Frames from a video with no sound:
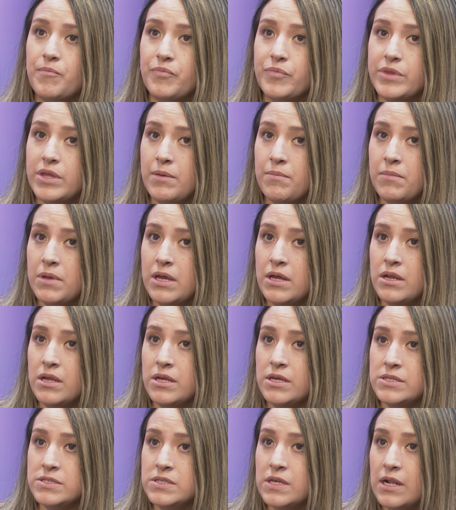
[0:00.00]
también
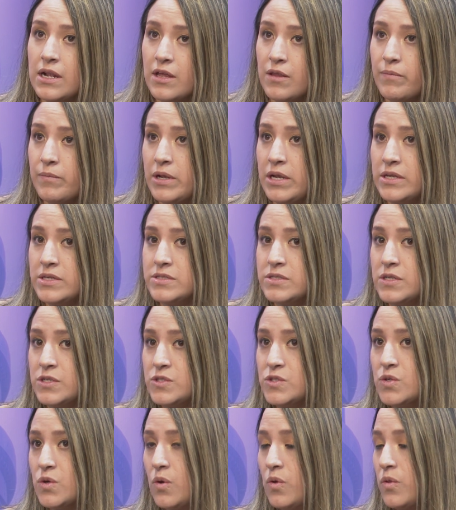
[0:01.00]
hice la
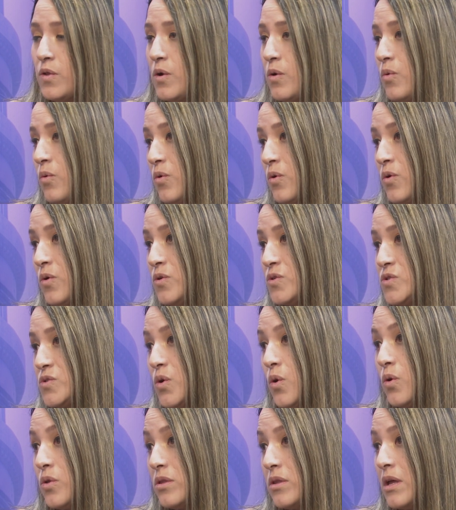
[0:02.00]
administración de algunos
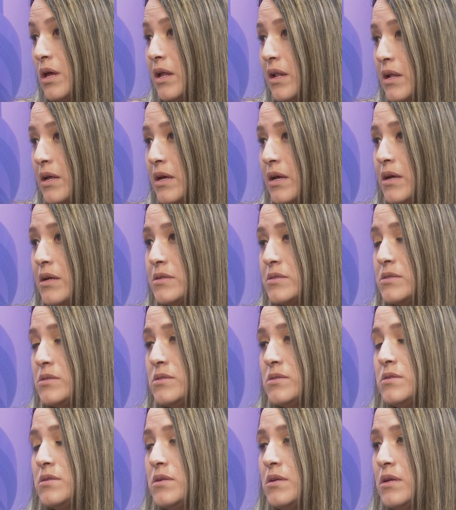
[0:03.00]
hoteles
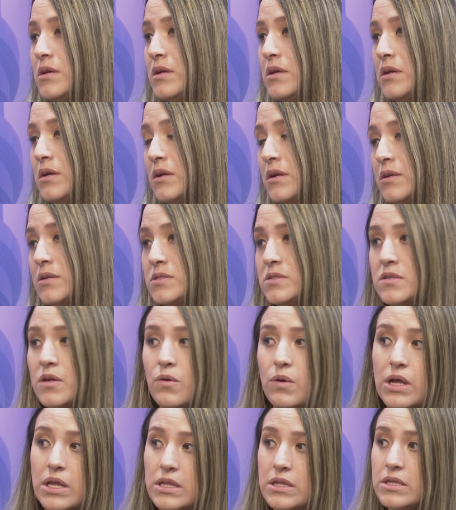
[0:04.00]
y
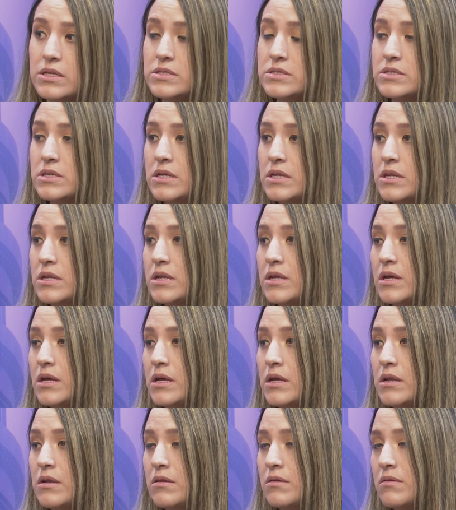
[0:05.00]
restaurantes en,
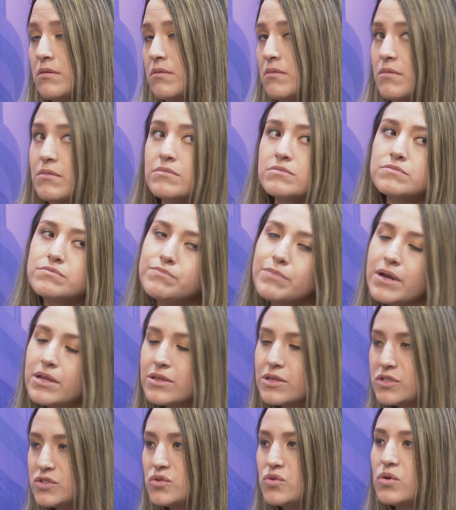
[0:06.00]
en
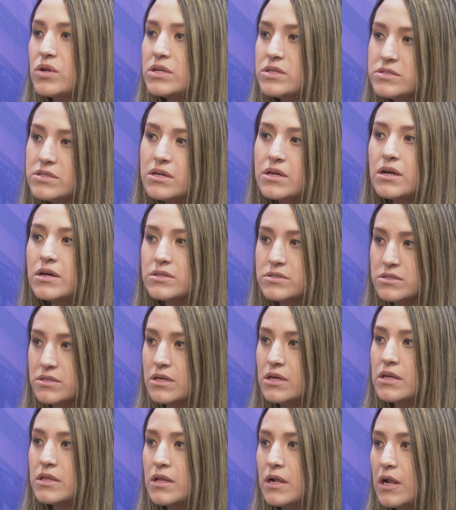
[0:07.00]
partes turísticas
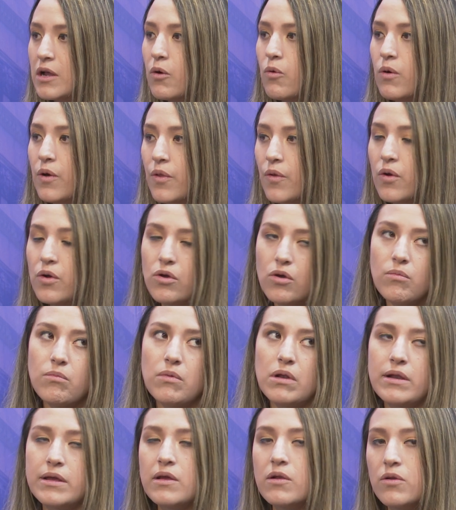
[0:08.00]
de, del Ecuador,
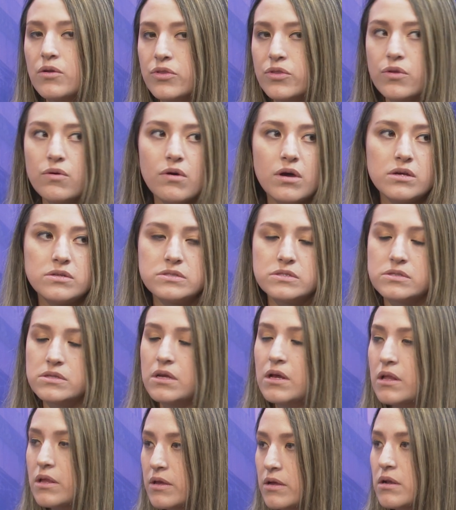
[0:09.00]
como el Quilotoa, si es
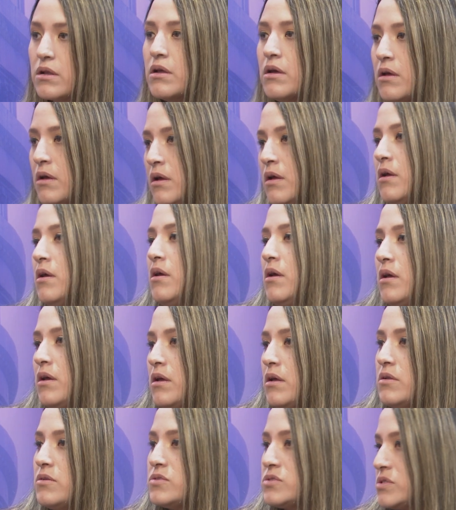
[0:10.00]
que alguien
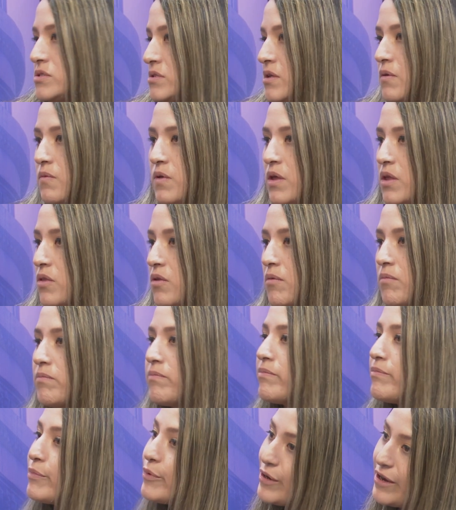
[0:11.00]
eh, nos está viendo
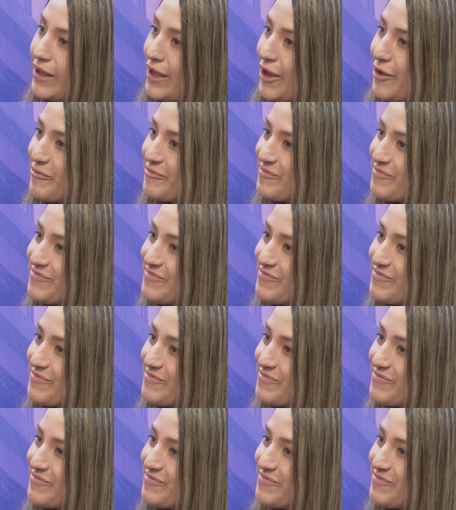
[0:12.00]
por allá.